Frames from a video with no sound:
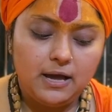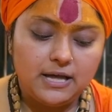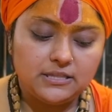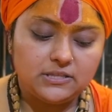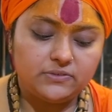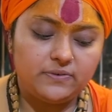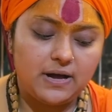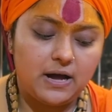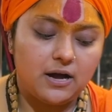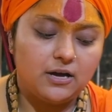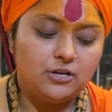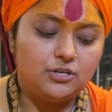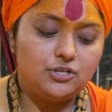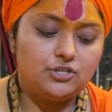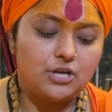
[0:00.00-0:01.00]
अथवा
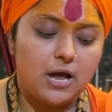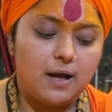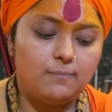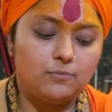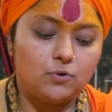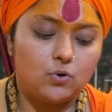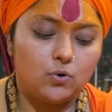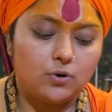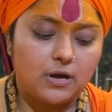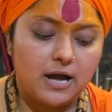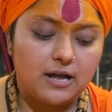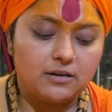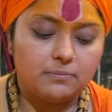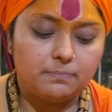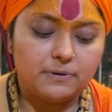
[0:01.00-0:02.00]
शाम को
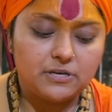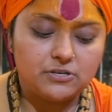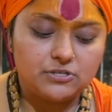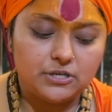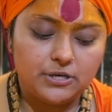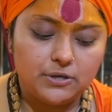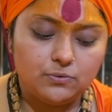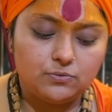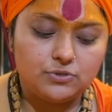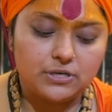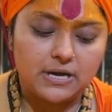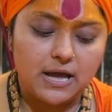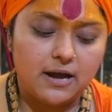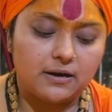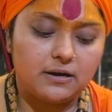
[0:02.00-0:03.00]
कान पर जनेऊ
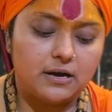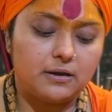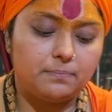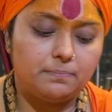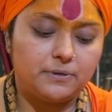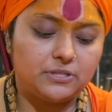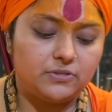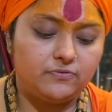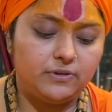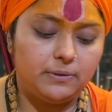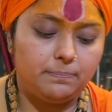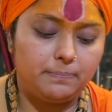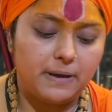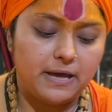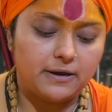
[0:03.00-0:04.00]
चढ़ाकर पृथ्वी
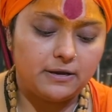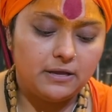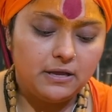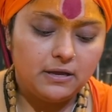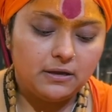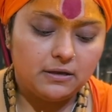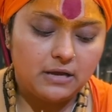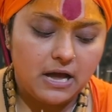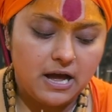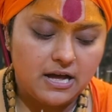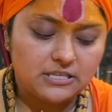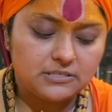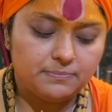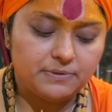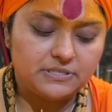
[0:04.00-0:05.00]
पर
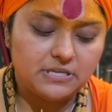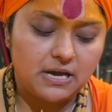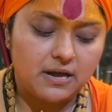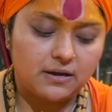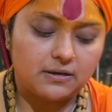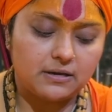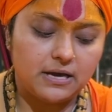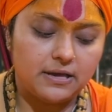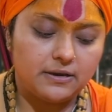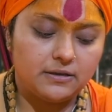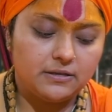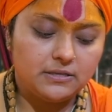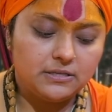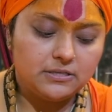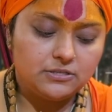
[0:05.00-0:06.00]
घास बिछाकर
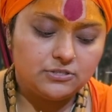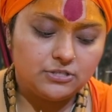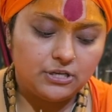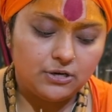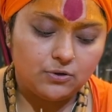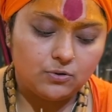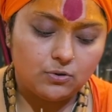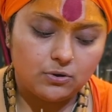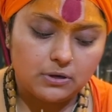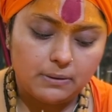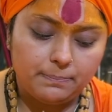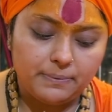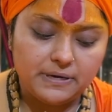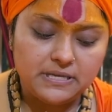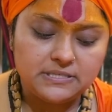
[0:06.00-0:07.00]
सिर को
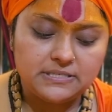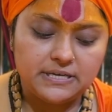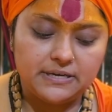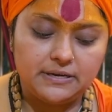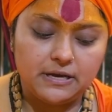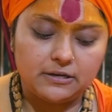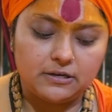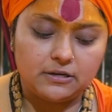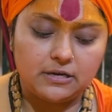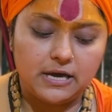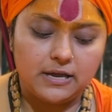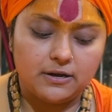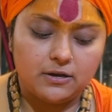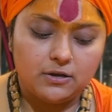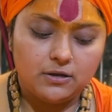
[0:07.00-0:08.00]
कपड़े से
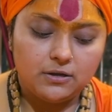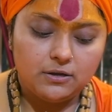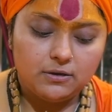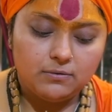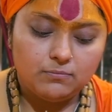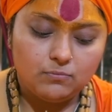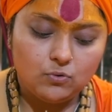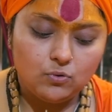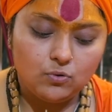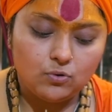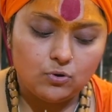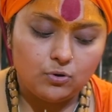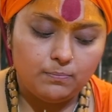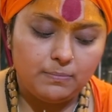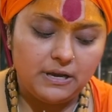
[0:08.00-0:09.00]
ढककर मुंह
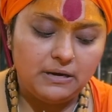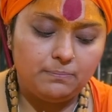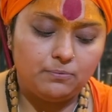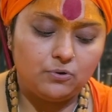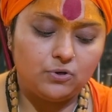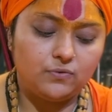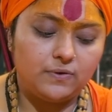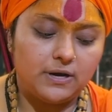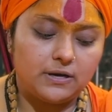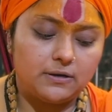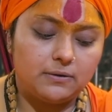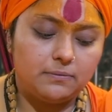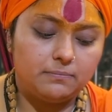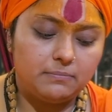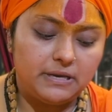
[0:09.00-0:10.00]
को बलपूर्वक
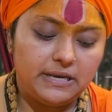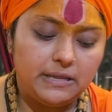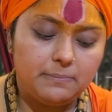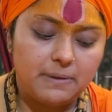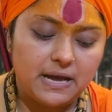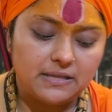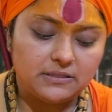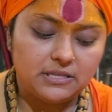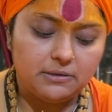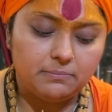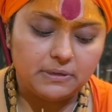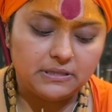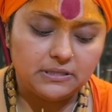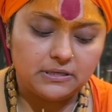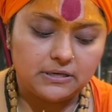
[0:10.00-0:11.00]
भली भांति
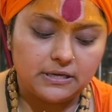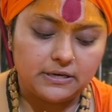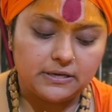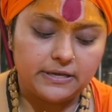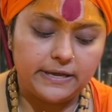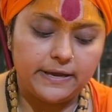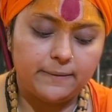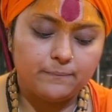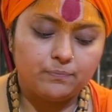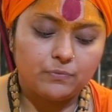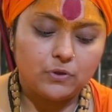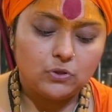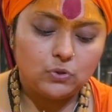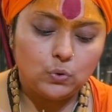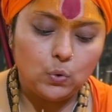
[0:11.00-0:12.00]
बंद करके
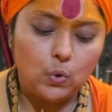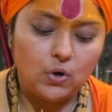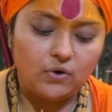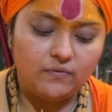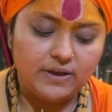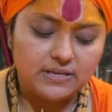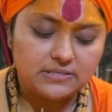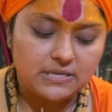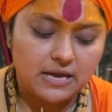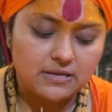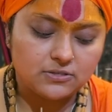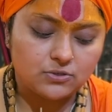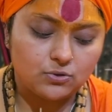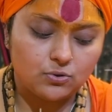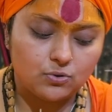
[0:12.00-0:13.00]
थूक व
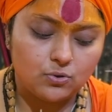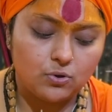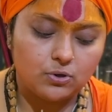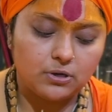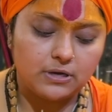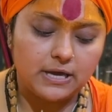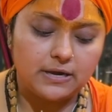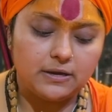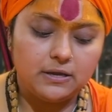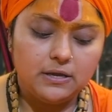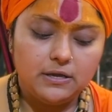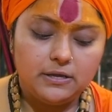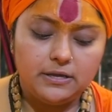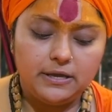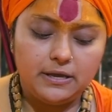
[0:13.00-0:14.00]
सांस को रोककर
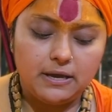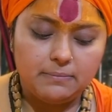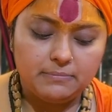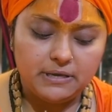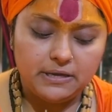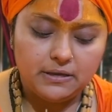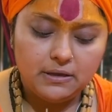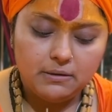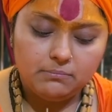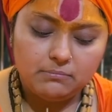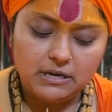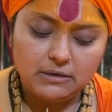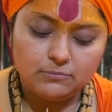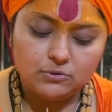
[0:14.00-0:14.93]
ही हमें मल